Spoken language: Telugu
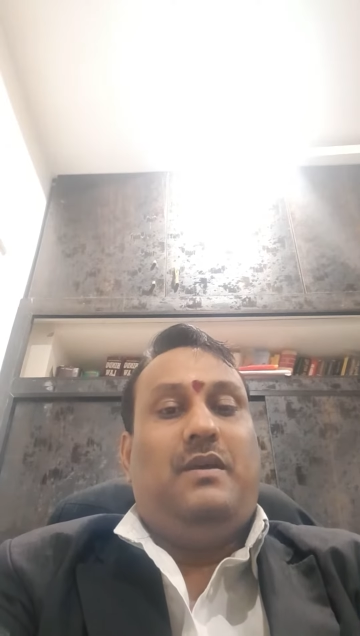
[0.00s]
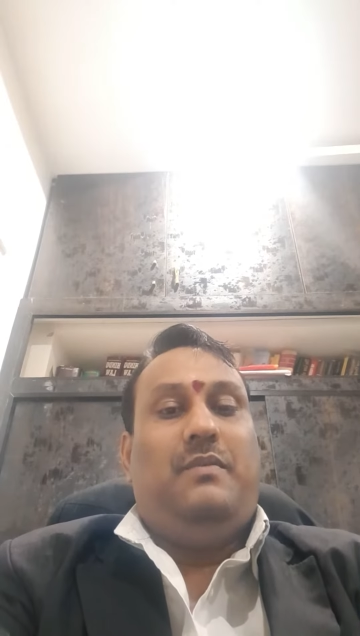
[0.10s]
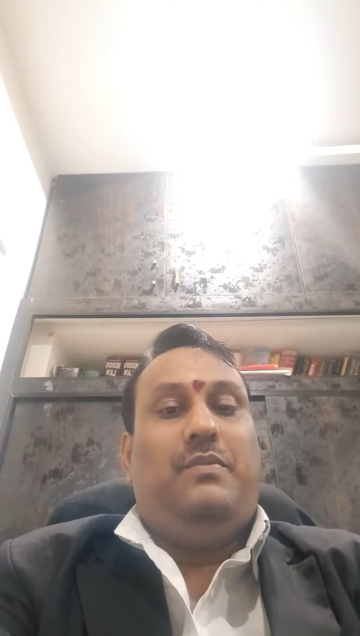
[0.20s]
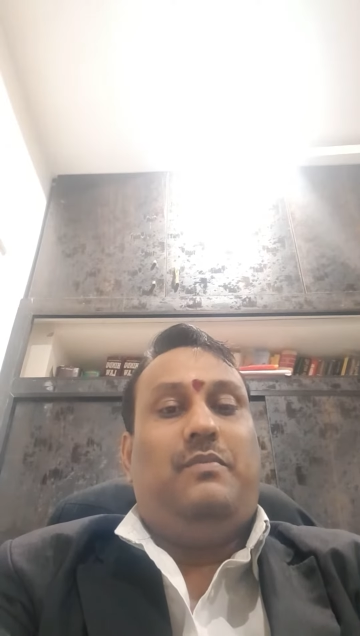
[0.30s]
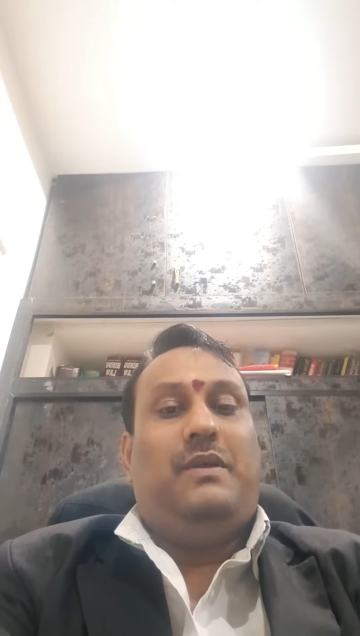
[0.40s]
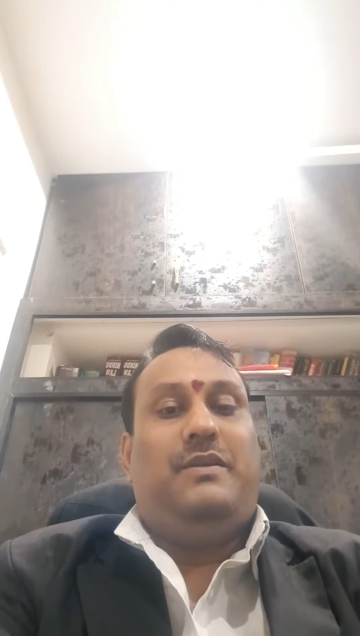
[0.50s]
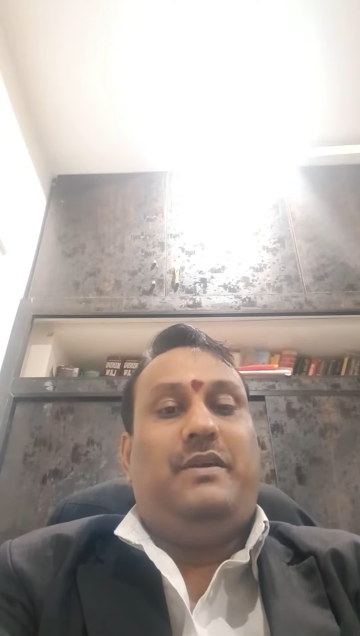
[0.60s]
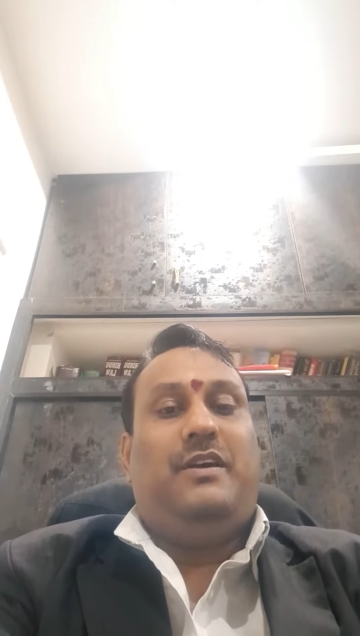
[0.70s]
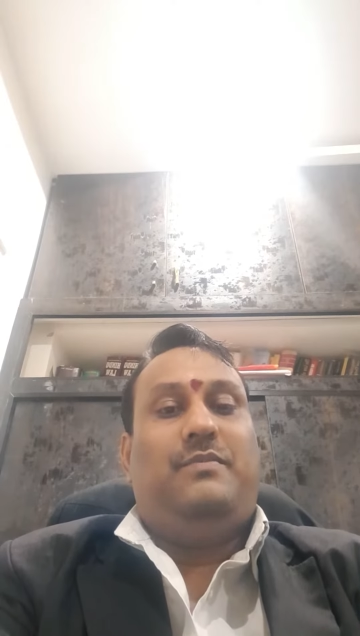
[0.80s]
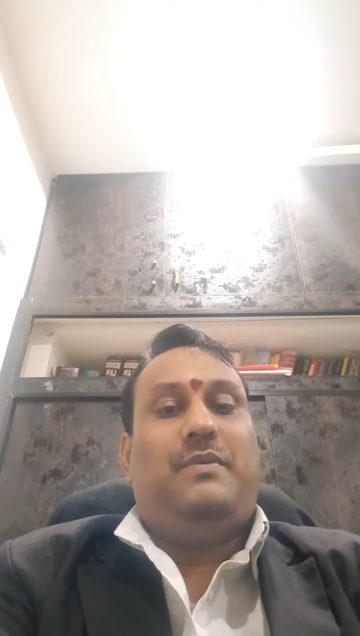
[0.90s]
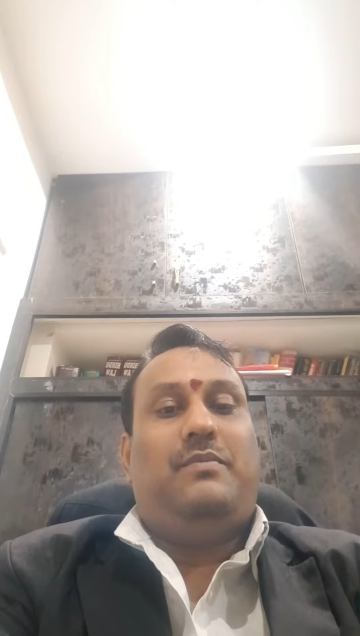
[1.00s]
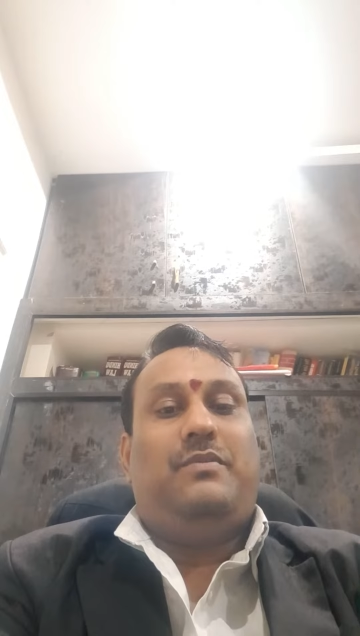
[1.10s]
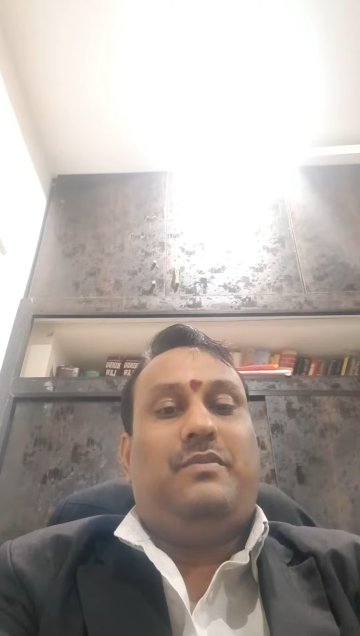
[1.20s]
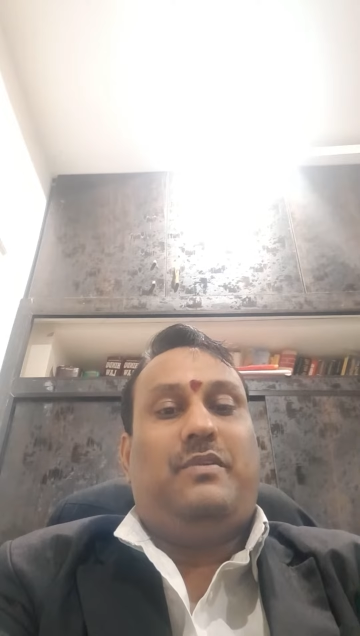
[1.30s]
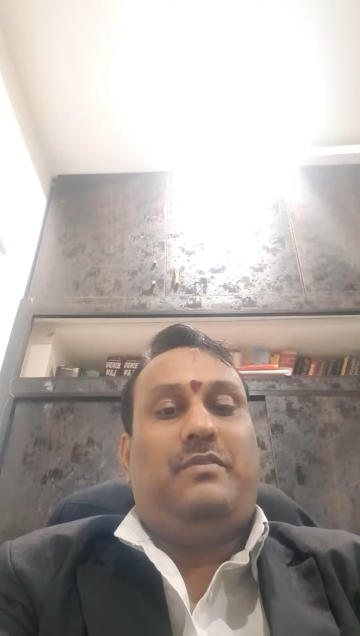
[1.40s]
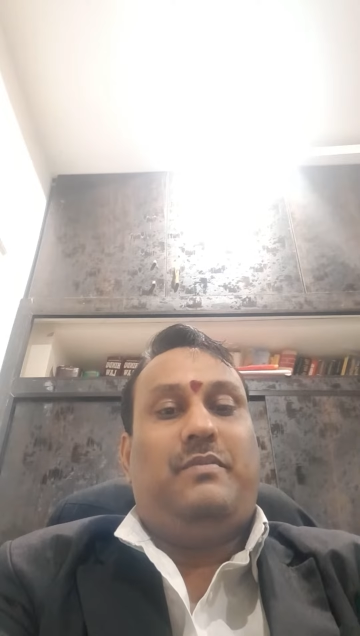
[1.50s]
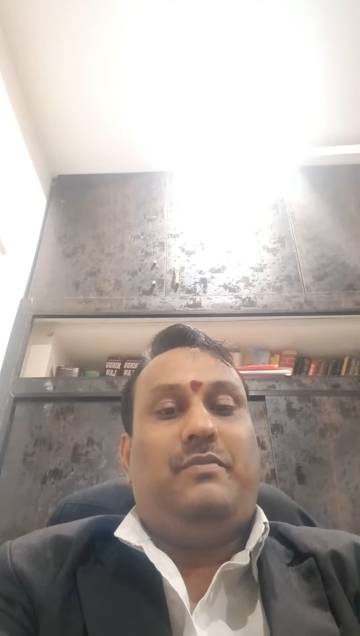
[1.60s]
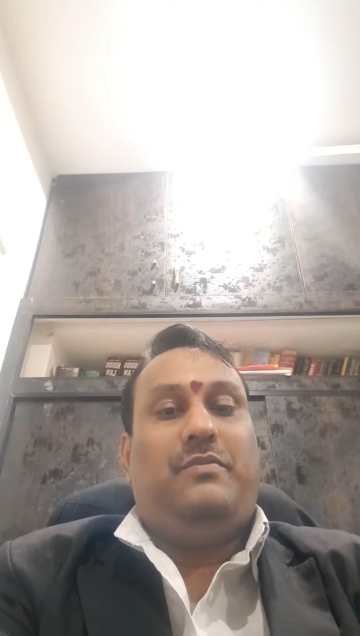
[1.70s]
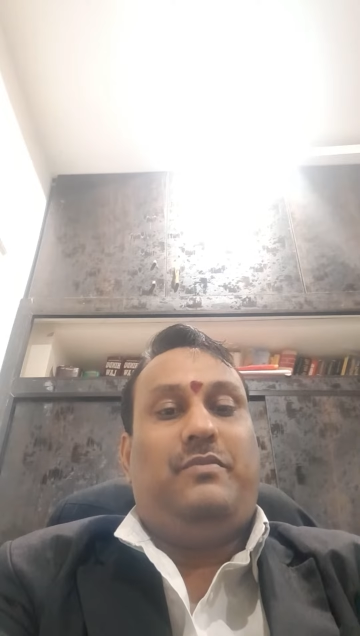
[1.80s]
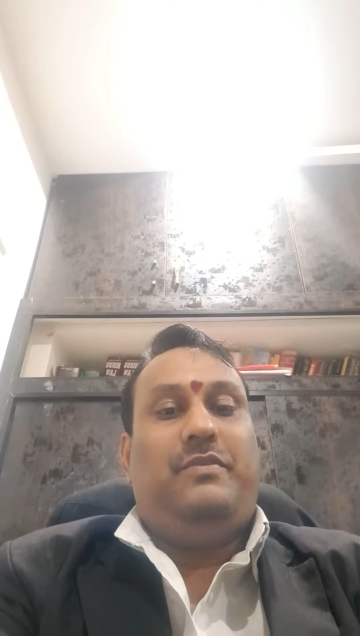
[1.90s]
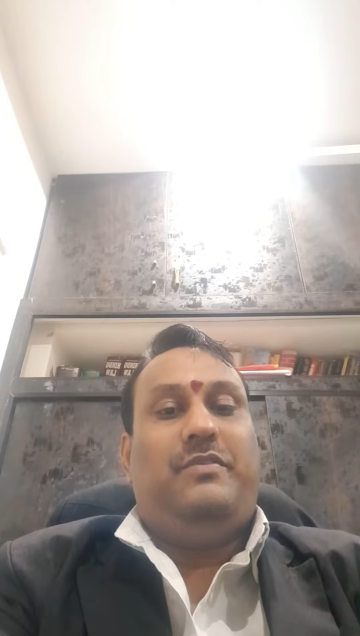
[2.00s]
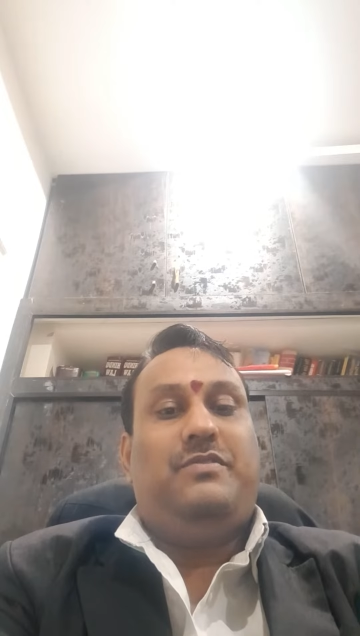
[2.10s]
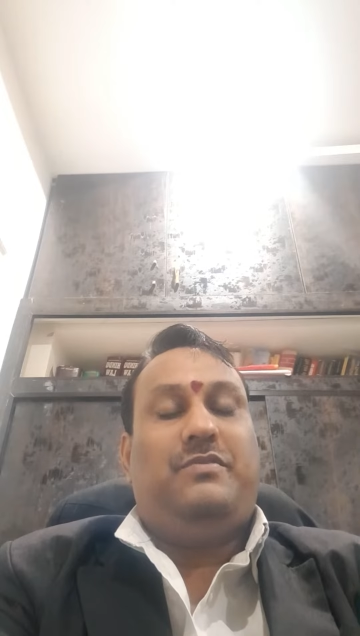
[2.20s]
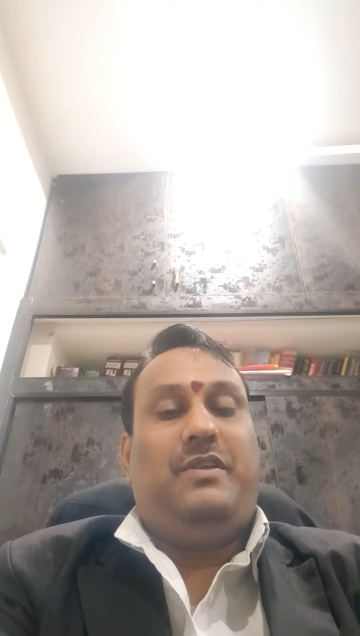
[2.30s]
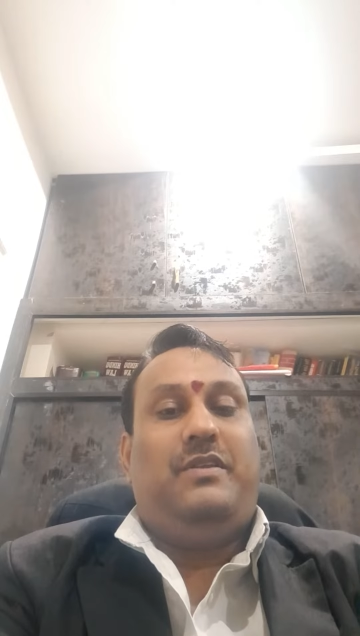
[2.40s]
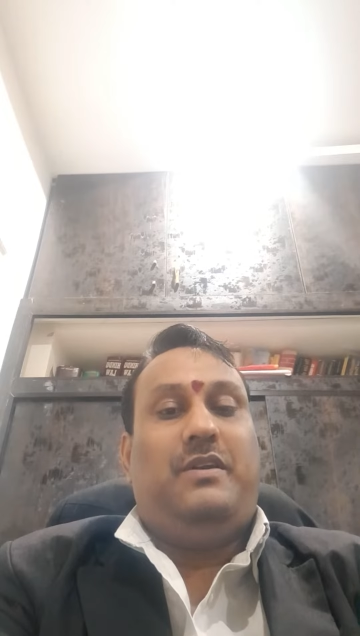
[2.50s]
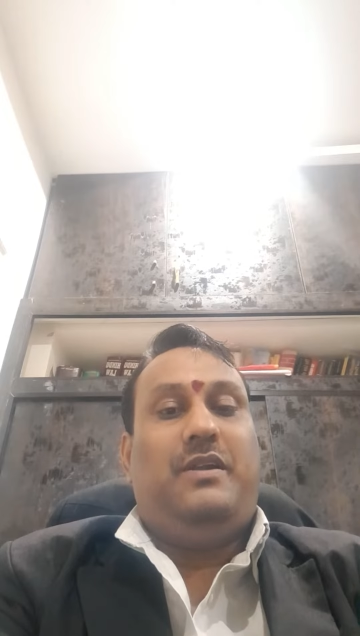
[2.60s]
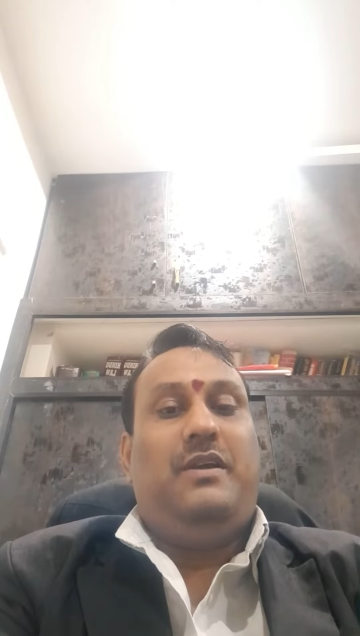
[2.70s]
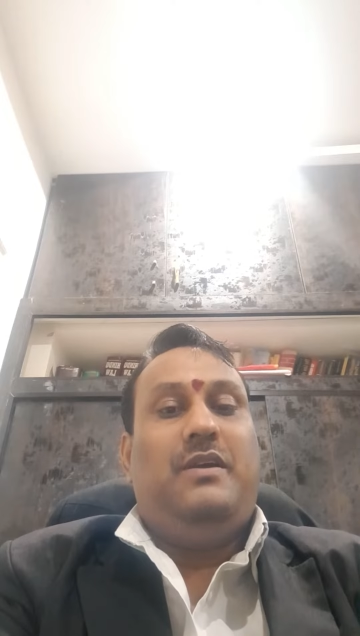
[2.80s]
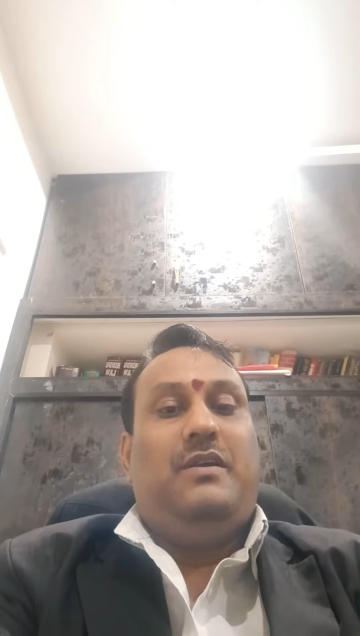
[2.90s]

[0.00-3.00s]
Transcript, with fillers: ఇప్పుడు మా టీఆర్ఎస్ ప్రభుత్వానికి మేము వినియోగించుకుంది ఏంటంటే